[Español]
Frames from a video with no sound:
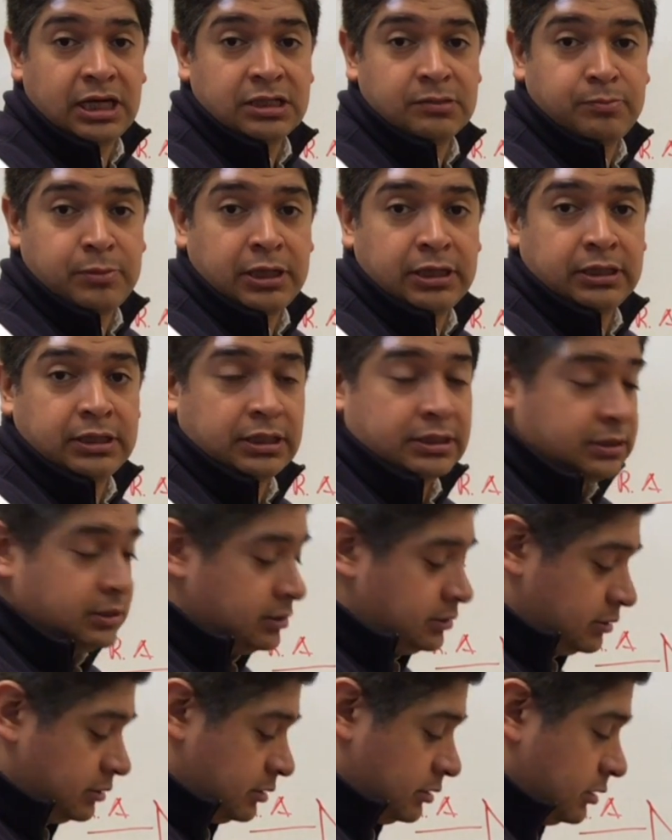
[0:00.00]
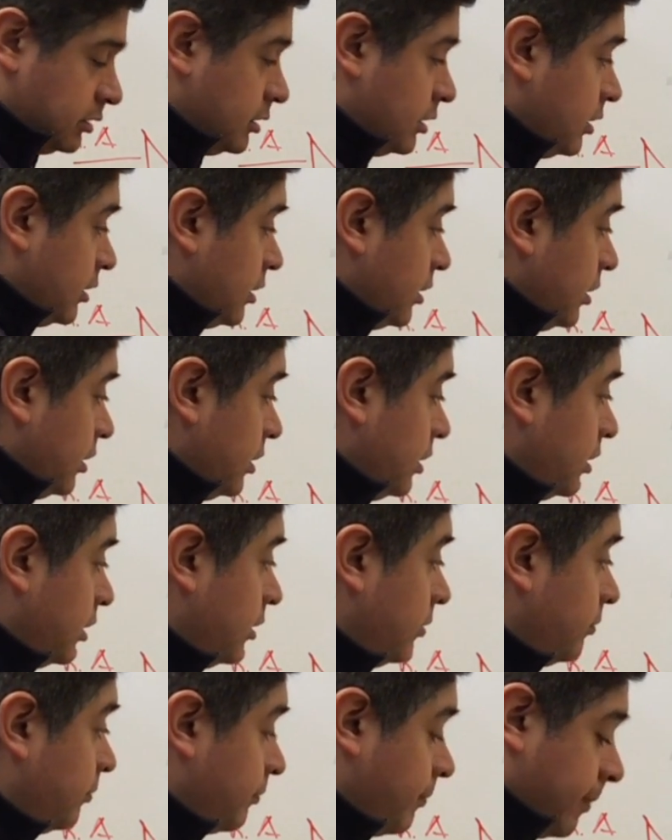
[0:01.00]
de las plantas.
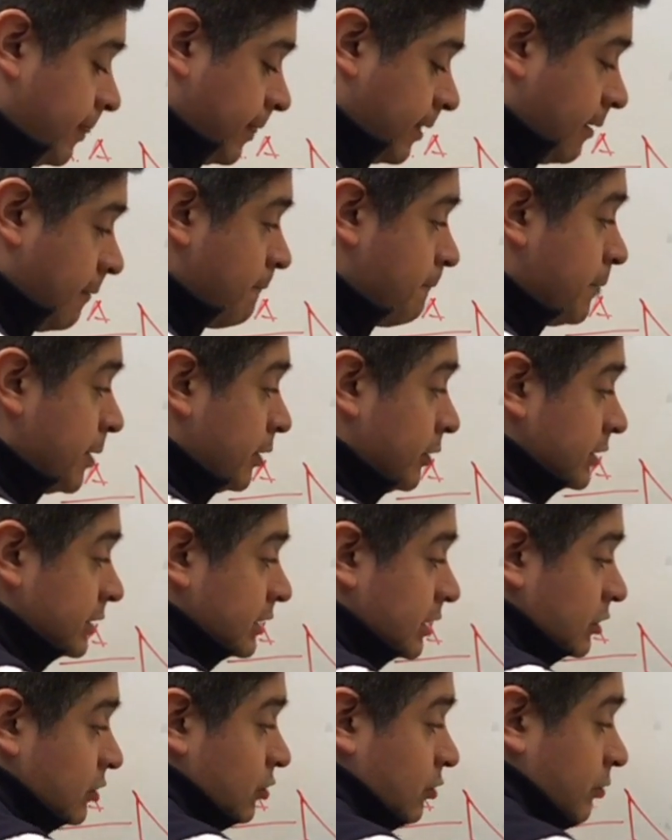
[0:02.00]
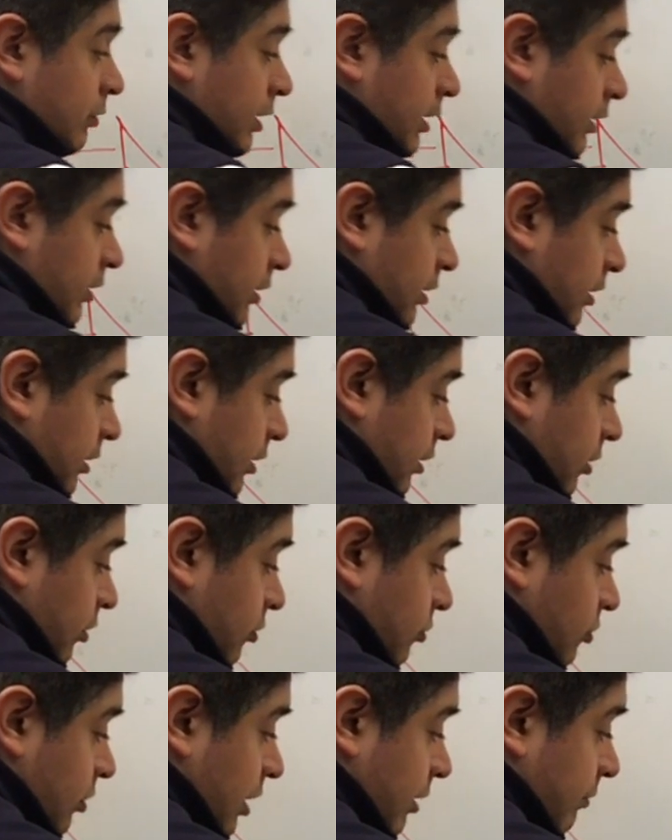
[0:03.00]
Em, pero esta lluvia
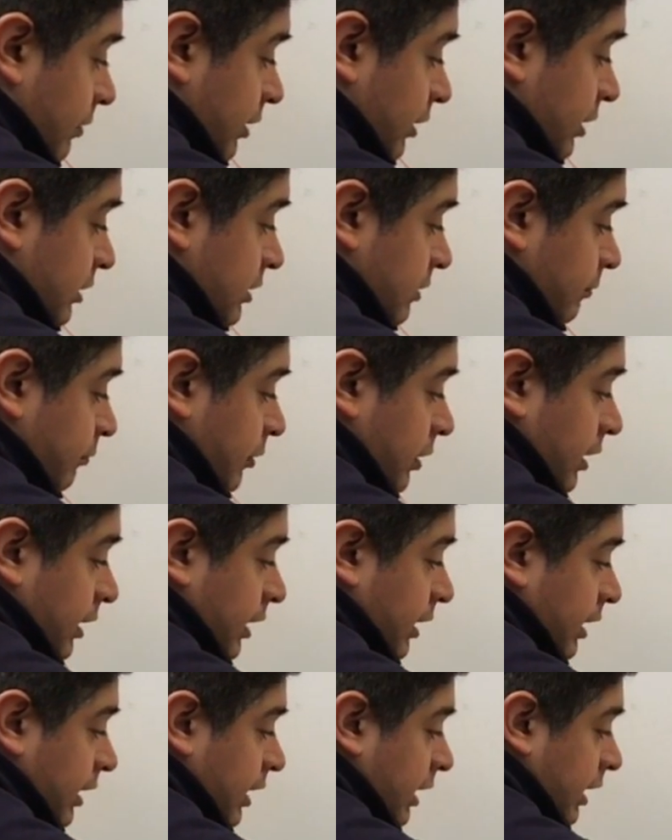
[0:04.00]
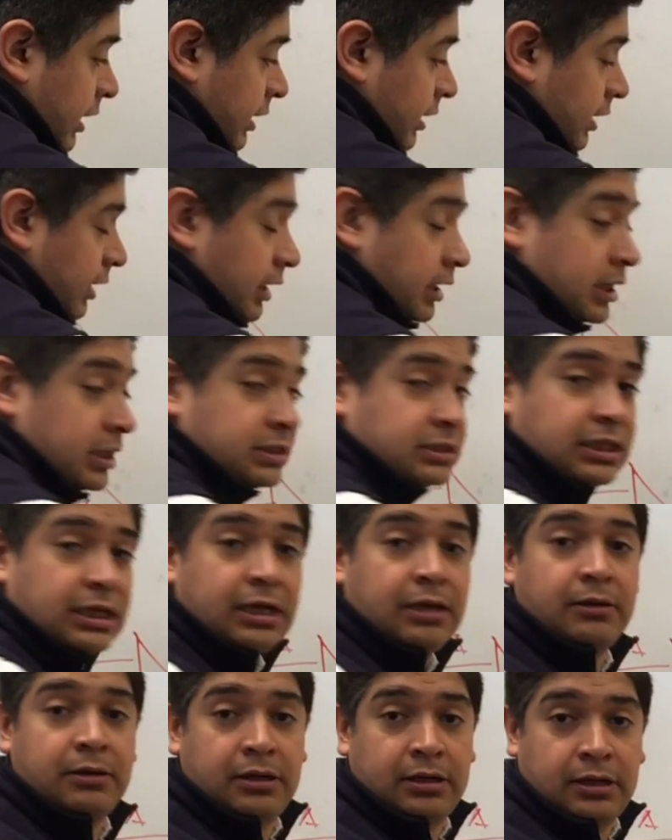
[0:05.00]
no solamente se puede quedar aquí en
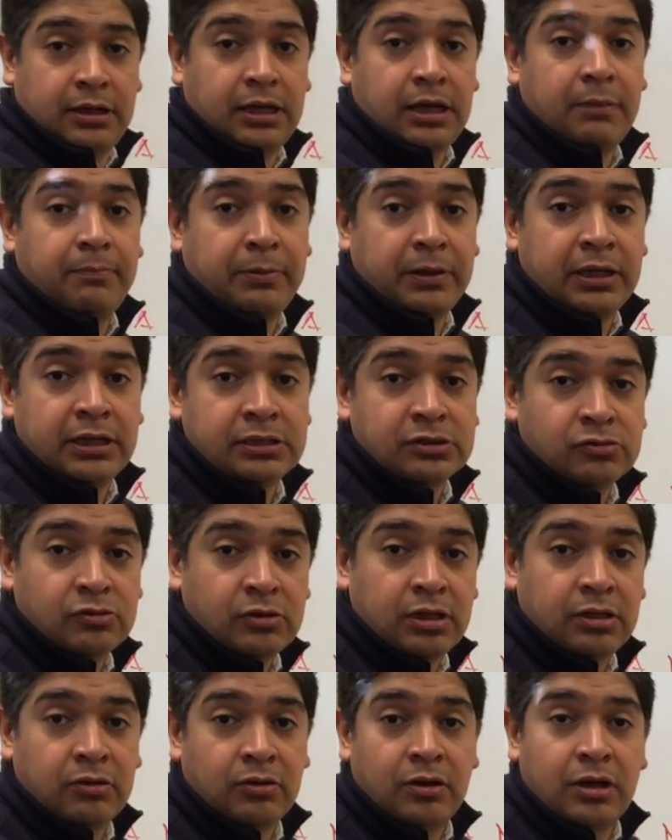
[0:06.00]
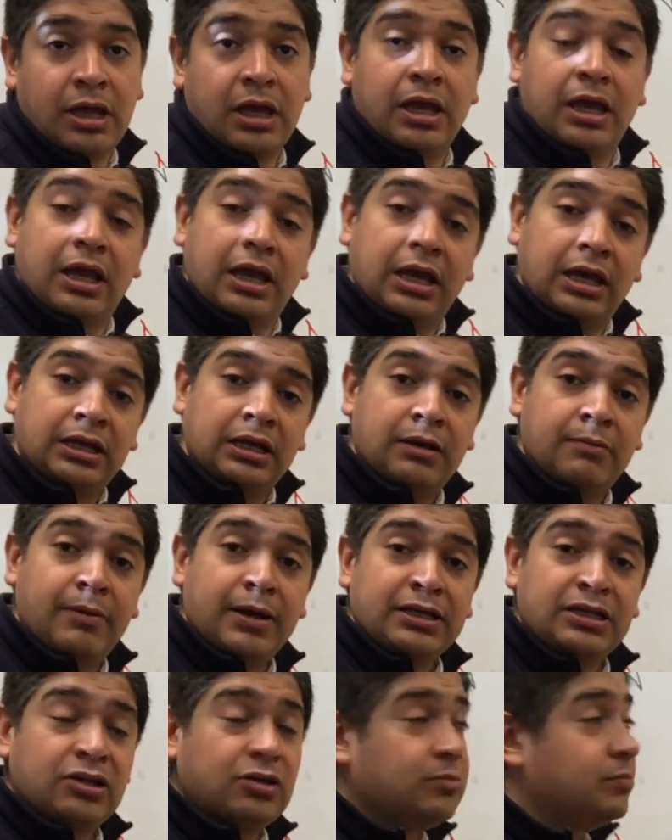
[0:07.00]
esta capa del suelo. En el
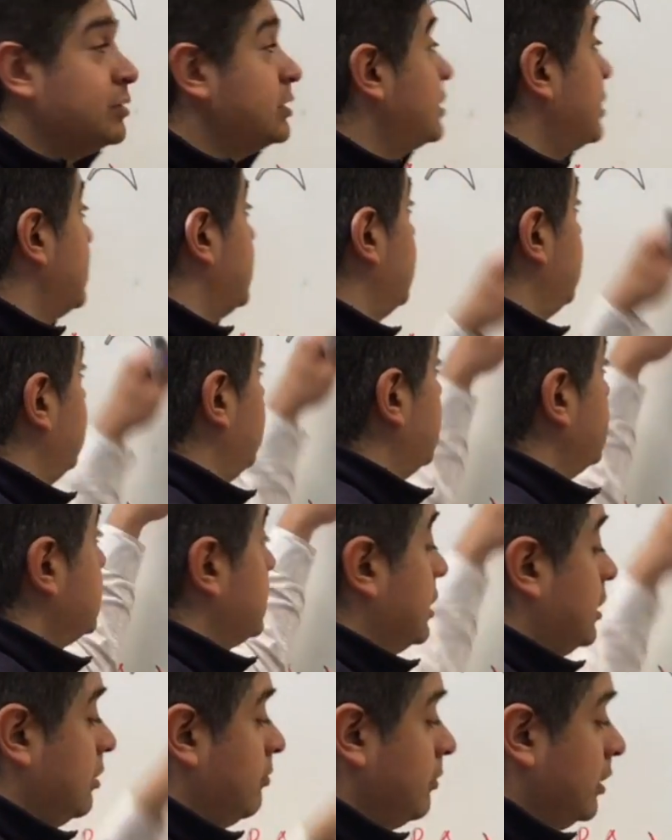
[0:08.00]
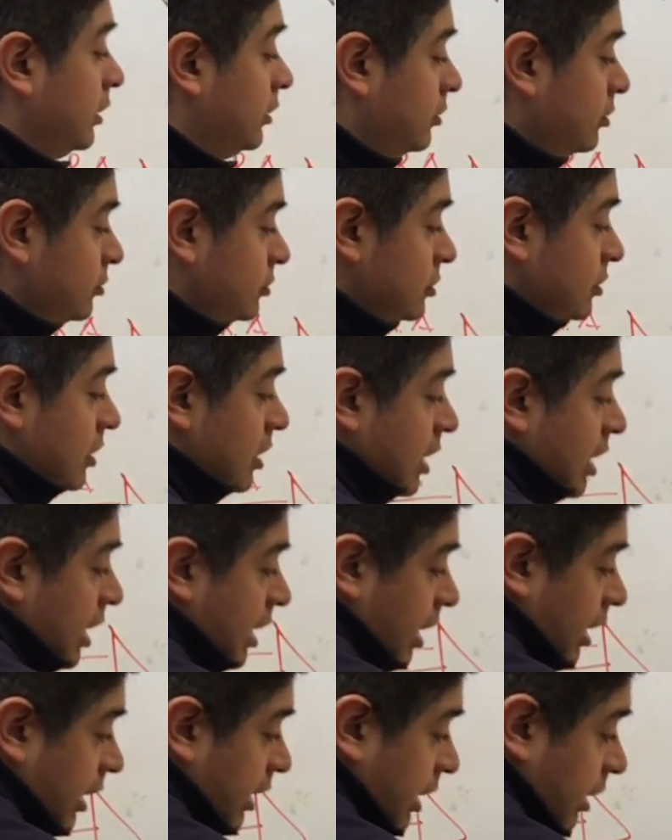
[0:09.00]
valle, como está lleno de sedimentos,
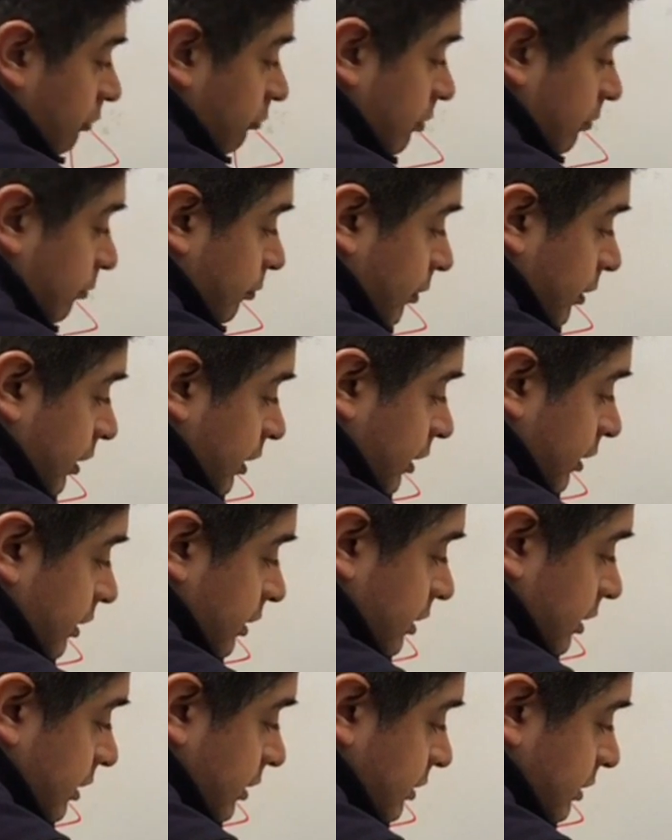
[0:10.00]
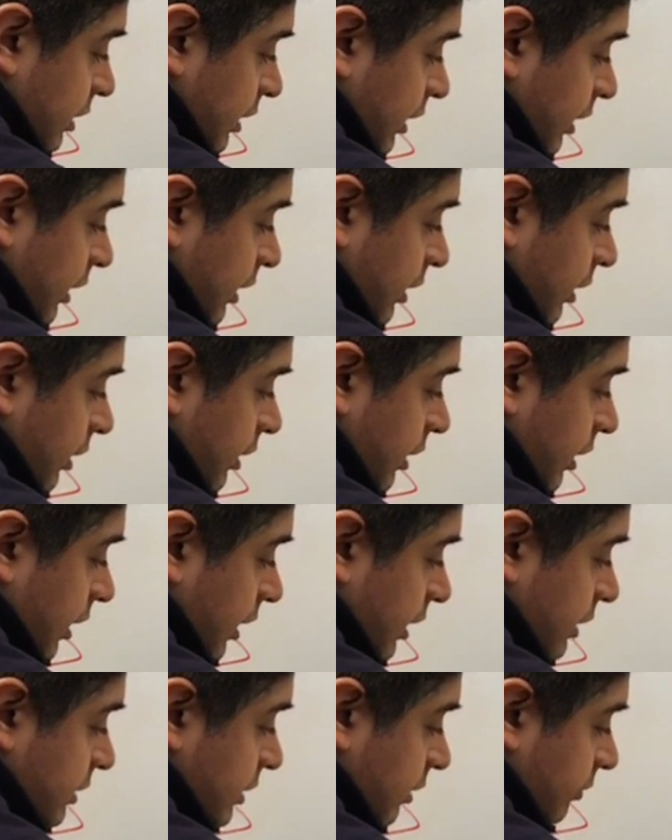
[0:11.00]
el agua puede seguir
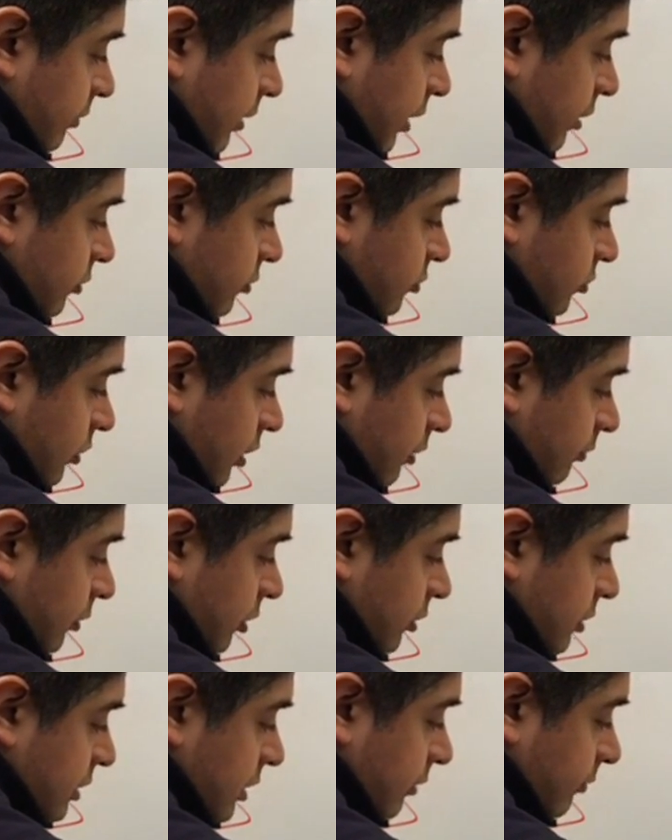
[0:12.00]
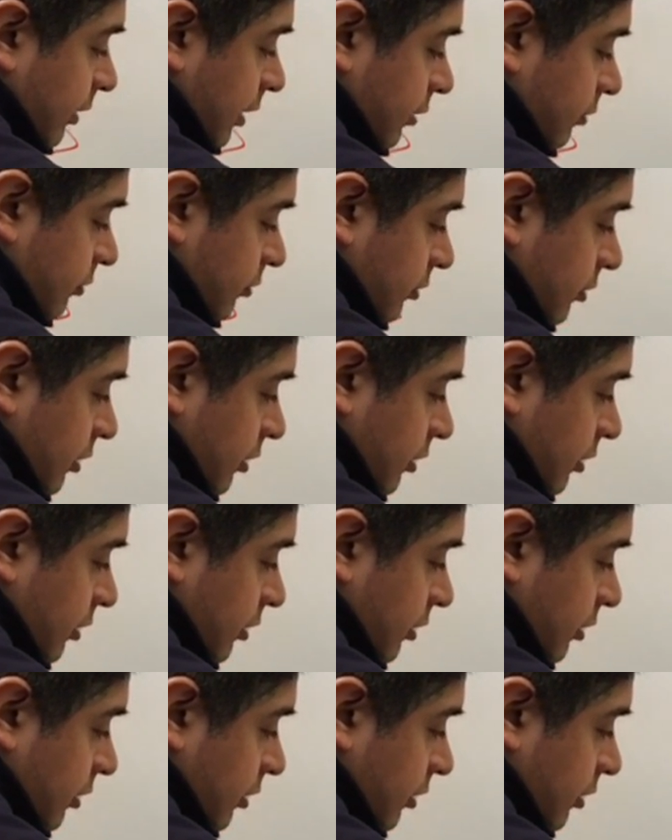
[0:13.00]
hacia abajo, su camino hacia abajo,